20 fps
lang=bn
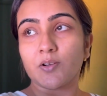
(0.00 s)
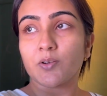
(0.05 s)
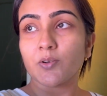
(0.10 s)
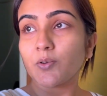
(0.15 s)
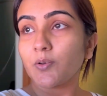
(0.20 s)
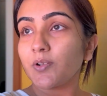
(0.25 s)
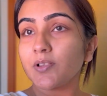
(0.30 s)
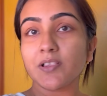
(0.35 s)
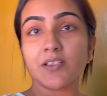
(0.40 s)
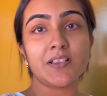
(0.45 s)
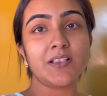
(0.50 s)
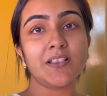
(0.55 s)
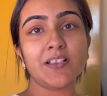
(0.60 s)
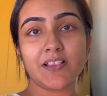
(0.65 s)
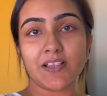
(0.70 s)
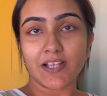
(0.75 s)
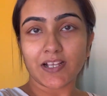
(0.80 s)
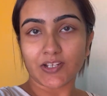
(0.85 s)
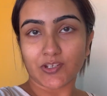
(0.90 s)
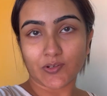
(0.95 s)

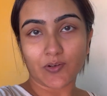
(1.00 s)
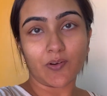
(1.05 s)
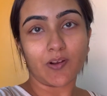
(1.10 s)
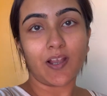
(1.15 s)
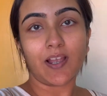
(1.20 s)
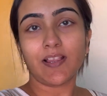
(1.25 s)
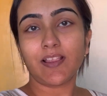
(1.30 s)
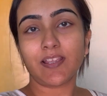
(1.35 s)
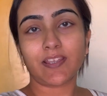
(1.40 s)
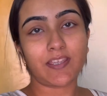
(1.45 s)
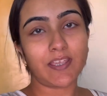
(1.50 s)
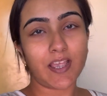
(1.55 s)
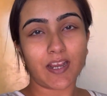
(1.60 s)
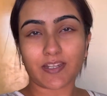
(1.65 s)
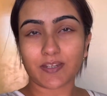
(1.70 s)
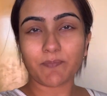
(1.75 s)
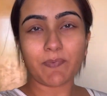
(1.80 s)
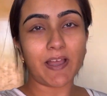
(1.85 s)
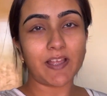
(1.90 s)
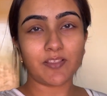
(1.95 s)
রোদে সকালে কি
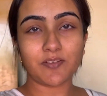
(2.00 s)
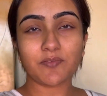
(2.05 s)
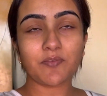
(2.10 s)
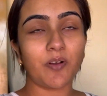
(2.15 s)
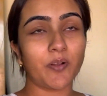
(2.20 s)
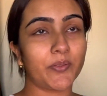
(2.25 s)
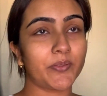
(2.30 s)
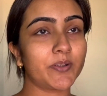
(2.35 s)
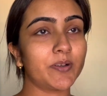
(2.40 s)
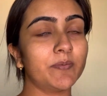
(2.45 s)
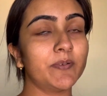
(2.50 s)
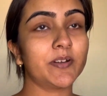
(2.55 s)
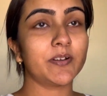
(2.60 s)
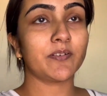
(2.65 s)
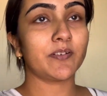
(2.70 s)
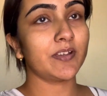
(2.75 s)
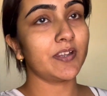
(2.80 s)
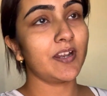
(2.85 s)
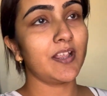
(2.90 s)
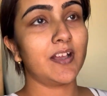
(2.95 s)
একটা ভালো গন্ধ
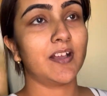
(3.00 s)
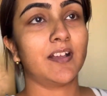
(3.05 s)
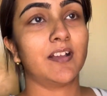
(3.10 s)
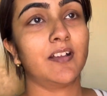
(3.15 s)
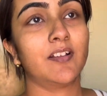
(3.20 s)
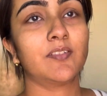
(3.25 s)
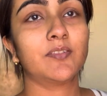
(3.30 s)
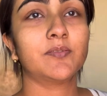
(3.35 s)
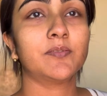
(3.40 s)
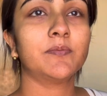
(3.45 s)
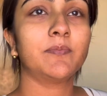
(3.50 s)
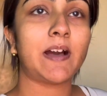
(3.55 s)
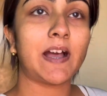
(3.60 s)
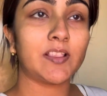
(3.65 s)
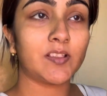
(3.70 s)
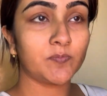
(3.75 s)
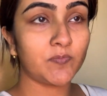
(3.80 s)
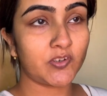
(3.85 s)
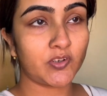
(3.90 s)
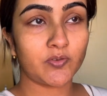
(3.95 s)
বেরোয় না এত
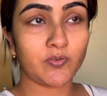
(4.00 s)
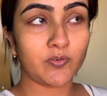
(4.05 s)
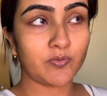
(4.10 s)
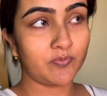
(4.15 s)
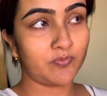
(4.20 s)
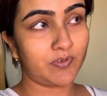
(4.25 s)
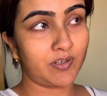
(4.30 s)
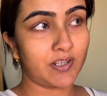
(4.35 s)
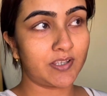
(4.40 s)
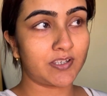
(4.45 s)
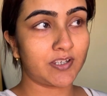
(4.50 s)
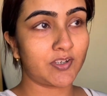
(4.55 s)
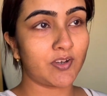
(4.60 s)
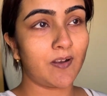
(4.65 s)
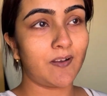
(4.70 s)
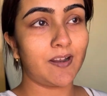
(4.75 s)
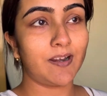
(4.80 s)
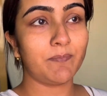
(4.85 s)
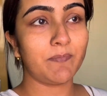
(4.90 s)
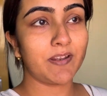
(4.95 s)
ভালোবেসে রোদ উঠেছে
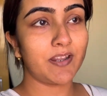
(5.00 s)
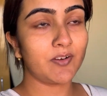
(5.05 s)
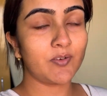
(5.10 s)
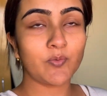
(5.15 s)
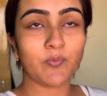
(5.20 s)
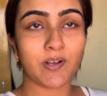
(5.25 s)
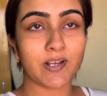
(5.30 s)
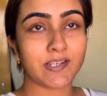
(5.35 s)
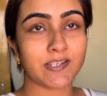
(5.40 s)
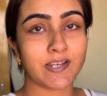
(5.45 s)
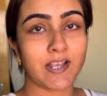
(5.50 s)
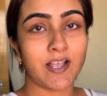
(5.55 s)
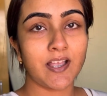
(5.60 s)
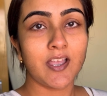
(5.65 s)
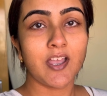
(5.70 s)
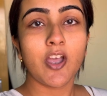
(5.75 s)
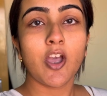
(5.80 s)
সকালবেলা কুয়াশা